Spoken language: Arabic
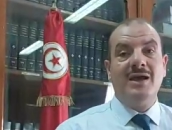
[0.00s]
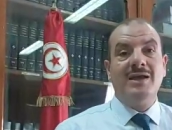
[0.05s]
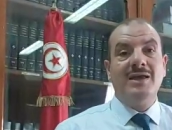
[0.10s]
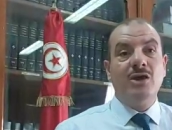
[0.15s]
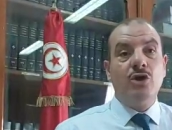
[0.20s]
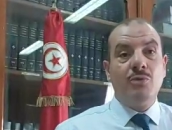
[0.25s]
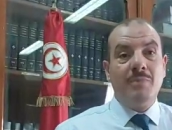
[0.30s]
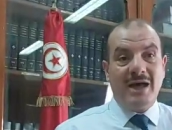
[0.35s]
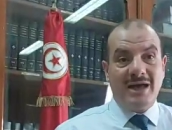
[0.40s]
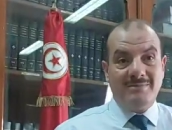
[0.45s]

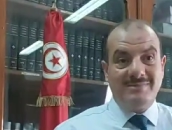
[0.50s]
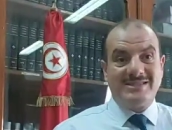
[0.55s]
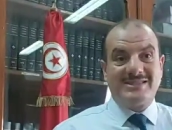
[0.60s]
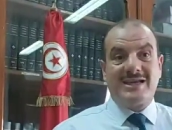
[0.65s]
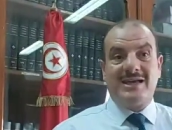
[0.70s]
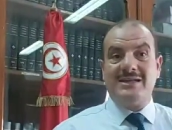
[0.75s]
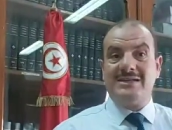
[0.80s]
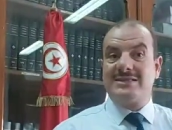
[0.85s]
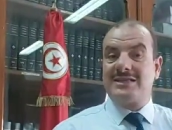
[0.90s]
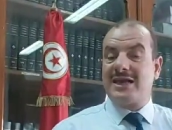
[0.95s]
يوم امس
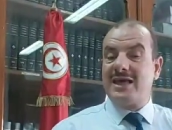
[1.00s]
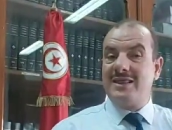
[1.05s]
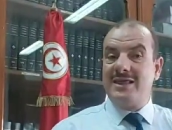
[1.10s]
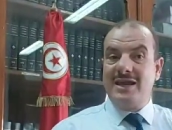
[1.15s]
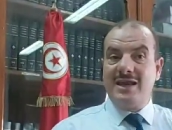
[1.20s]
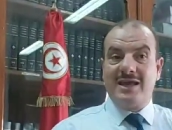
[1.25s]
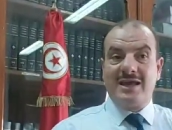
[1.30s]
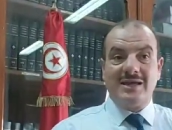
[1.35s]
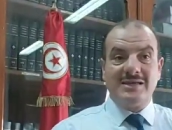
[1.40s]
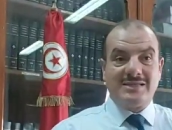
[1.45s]
كانت
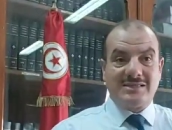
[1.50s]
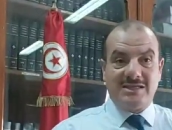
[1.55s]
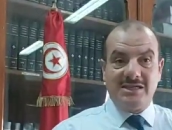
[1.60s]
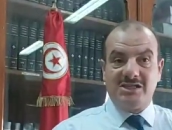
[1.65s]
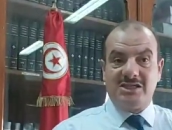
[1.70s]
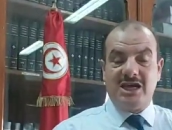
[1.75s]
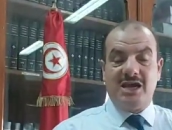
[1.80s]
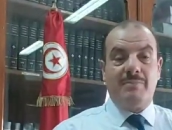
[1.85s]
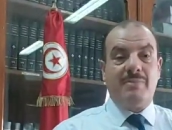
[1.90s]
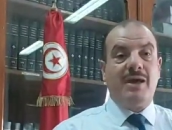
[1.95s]
كذلك
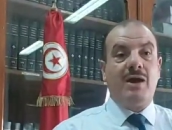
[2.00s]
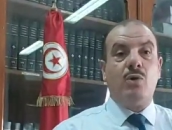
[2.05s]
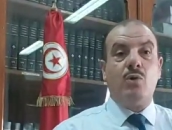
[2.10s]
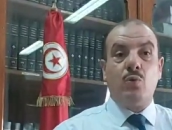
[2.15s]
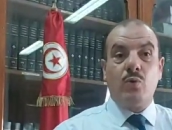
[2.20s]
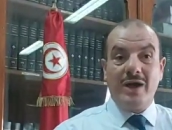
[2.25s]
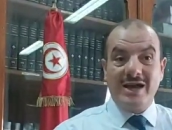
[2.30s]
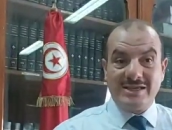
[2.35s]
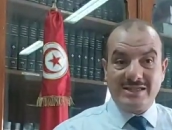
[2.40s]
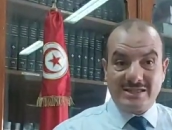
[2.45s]
استجابه
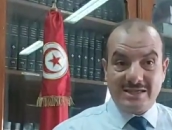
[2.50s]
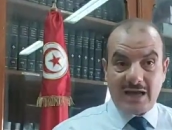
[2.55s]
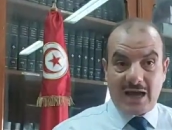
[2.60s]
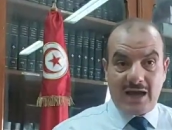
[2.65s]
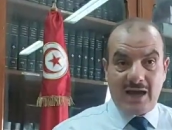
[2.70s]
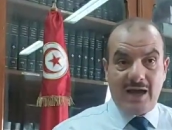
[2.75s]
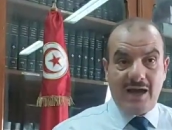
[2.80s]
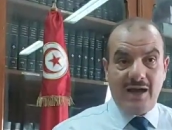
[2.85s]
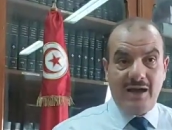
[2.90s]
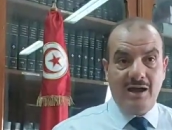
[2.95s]

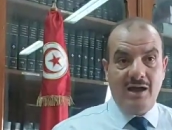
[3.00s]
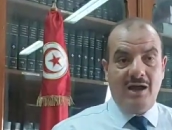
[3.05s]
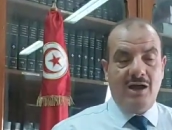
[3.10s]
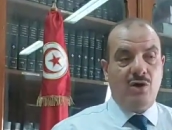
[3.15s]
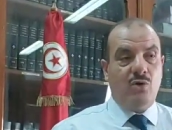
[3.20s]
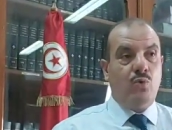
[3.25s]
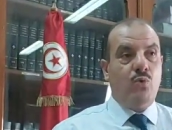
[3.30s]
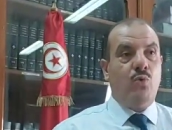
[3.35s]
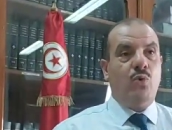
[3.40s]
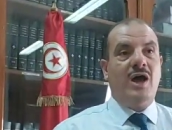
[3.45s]
واسعه
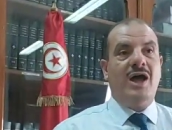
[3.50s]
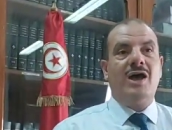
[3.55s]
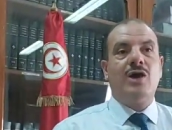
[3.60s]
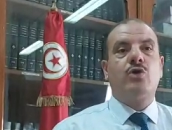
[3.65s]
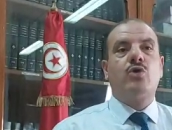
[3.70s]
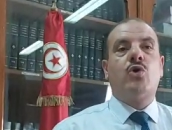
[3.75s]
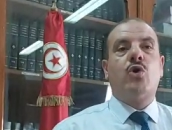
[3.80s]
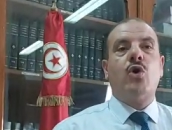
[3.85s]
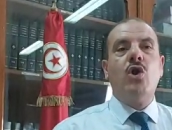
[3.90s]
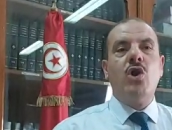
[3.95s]

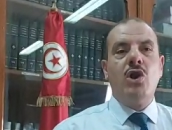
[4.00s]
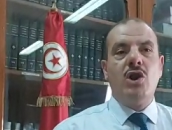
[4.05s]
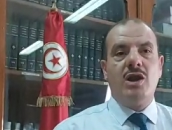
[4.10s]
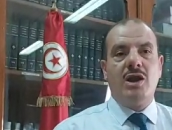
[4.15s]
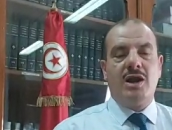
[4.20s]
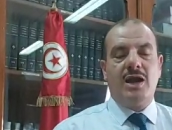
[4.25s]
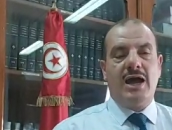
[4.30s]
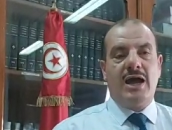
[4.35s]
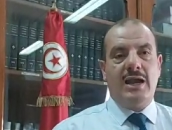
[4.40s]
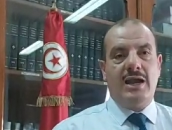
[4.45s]

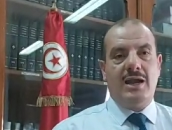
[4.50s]
وكل